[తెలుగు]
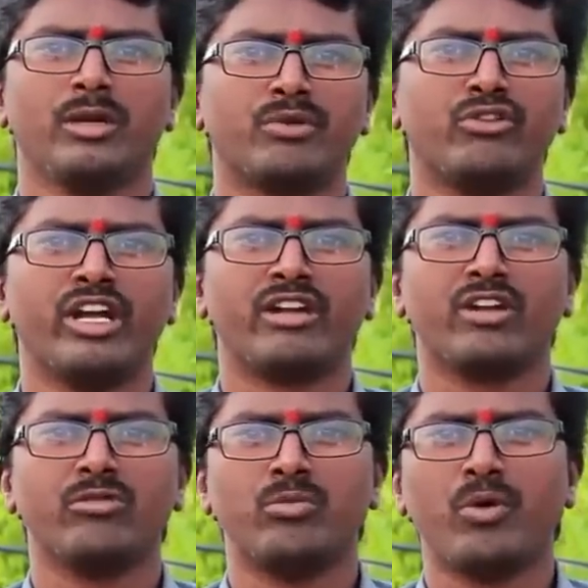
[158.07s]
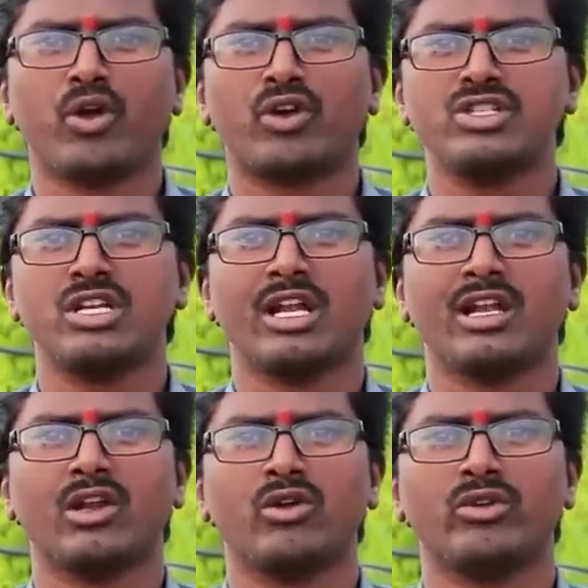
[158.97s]
ఇప్పుడు ఉండేటువంటి ముప్పై ఒక్క
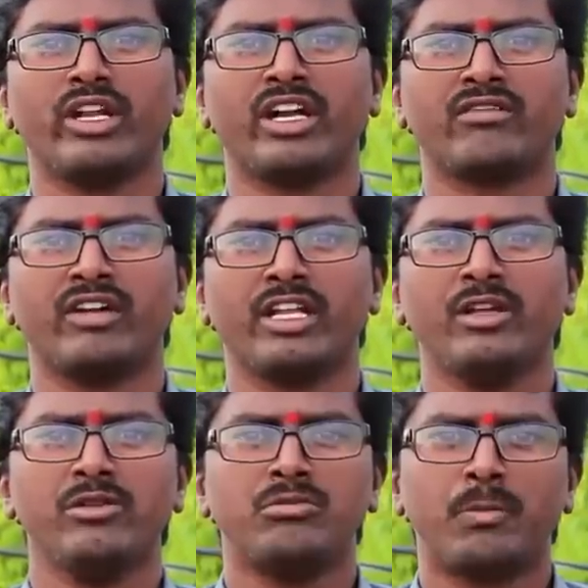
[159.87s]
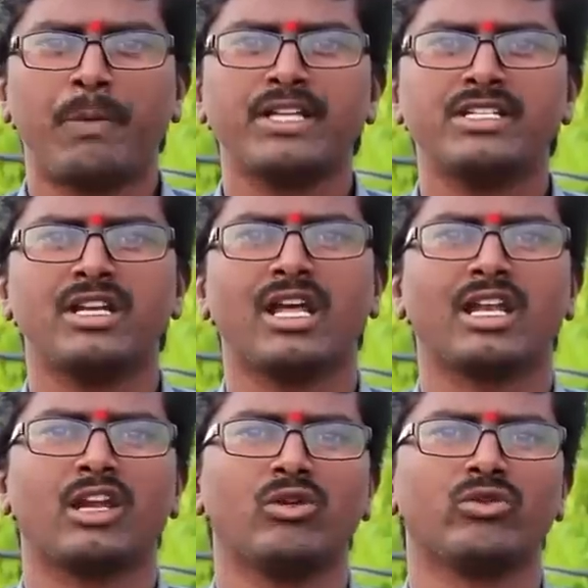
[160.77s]
జిల్లాలలో ఉండేటువంటి ముప్పై
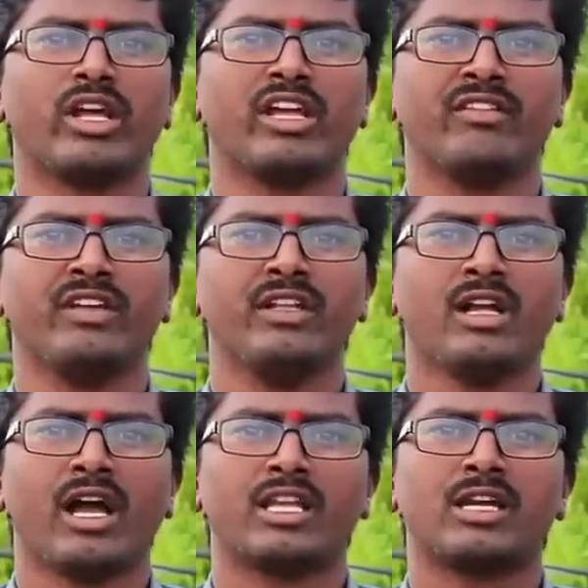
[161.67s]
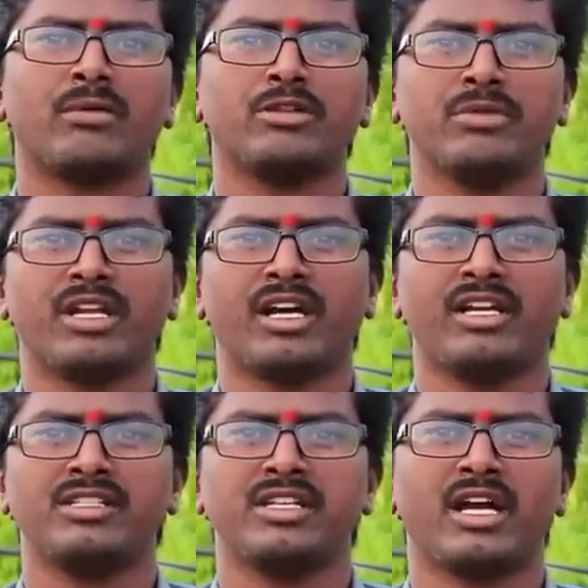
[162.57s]
జిల్లాలలో ఉన్నాయి ఇవి హైదరాబాద్
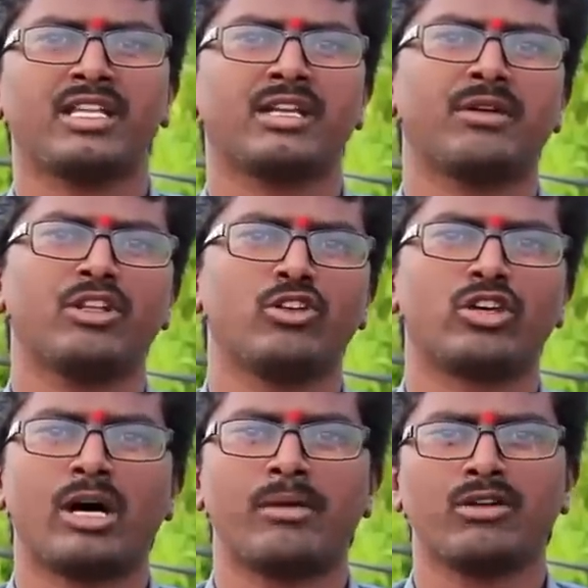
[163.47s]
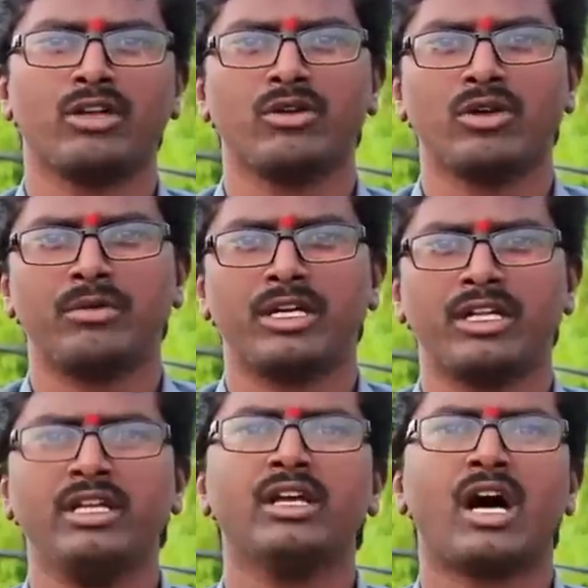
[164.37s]
మినహాయించి హైదరాబాద్లో గ్రామాలు లేవు
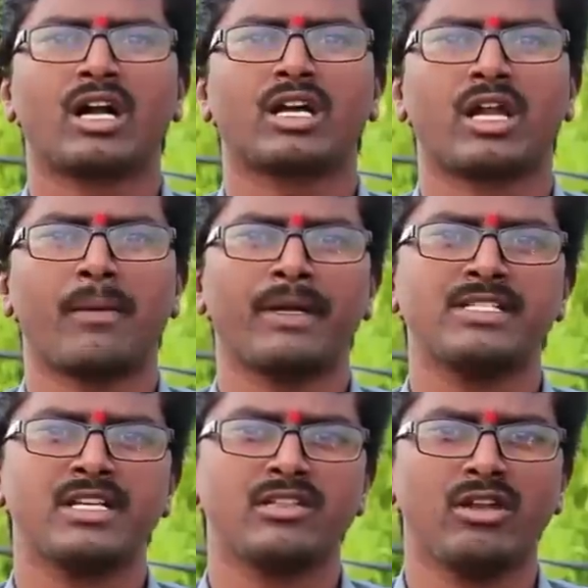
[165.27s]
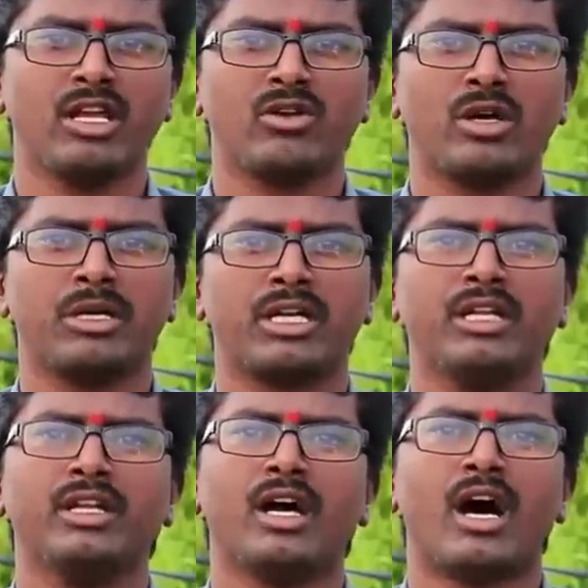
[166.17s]
కాబట్టి అక్కడ గ్రామ పంచాయతీలు లేవు
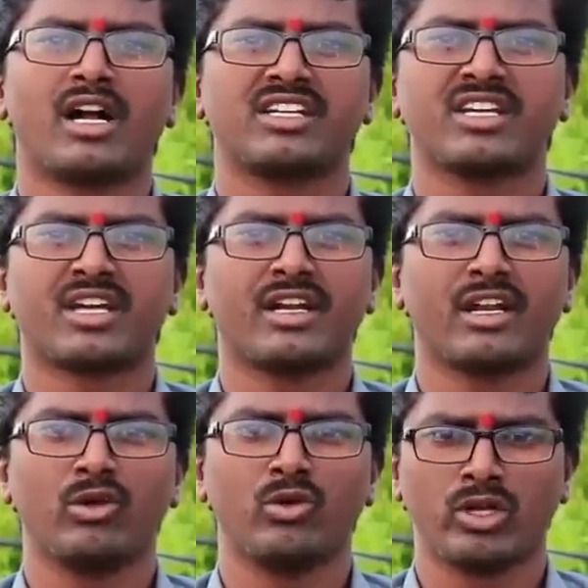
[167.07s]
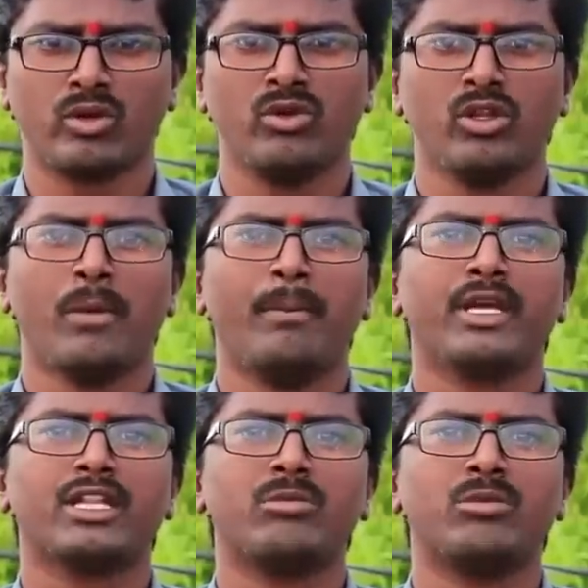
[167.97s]
కాబట్టి అక్కడ సెక్రటరీలు ఉండరు
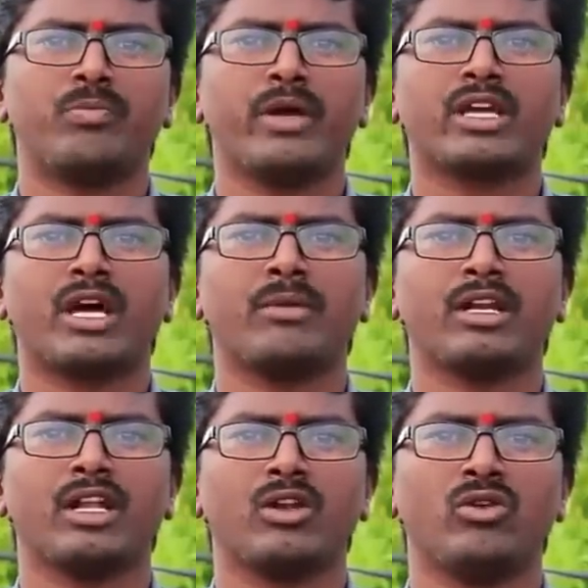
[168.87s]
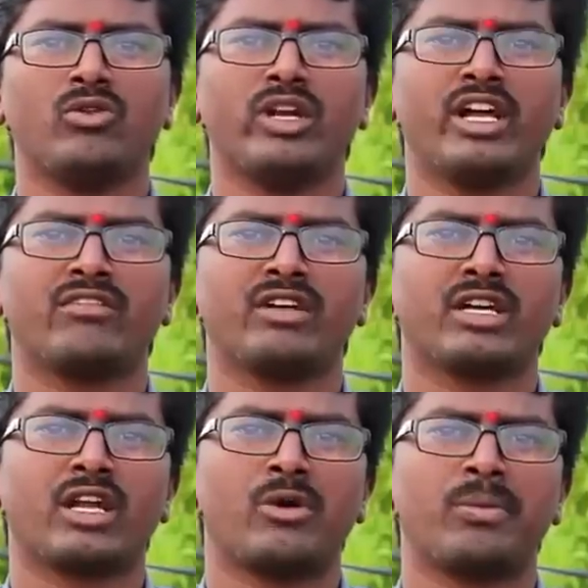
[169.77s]
మిగతా ముప్పై గ్రామాలలో
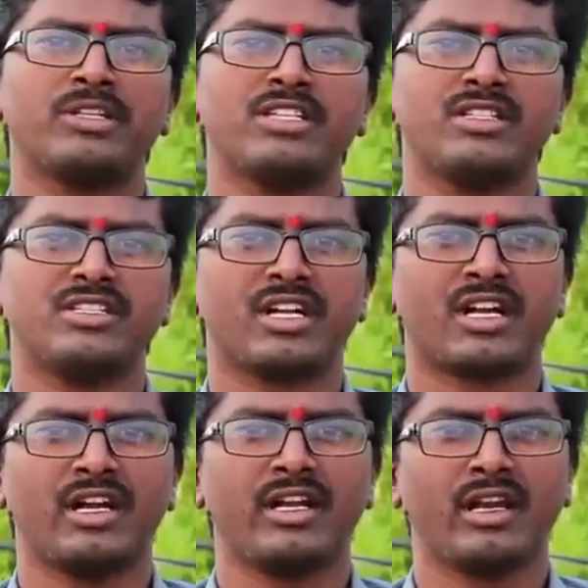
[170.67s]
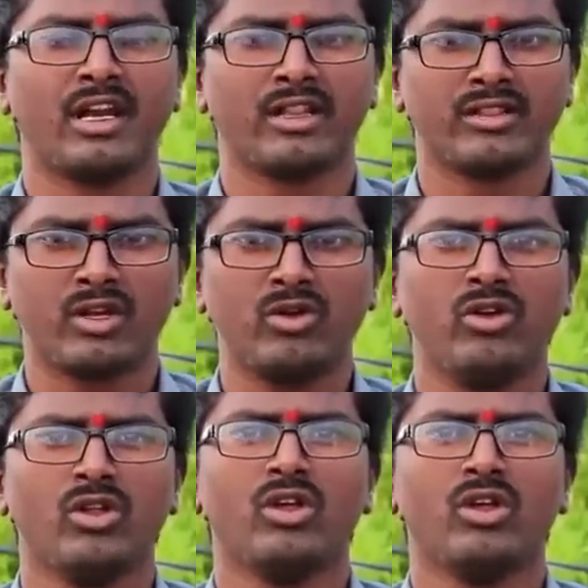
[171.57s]
ఉండేటువంటి గ్రామ పంచాయతీ సెక్రటరీలు అందరూ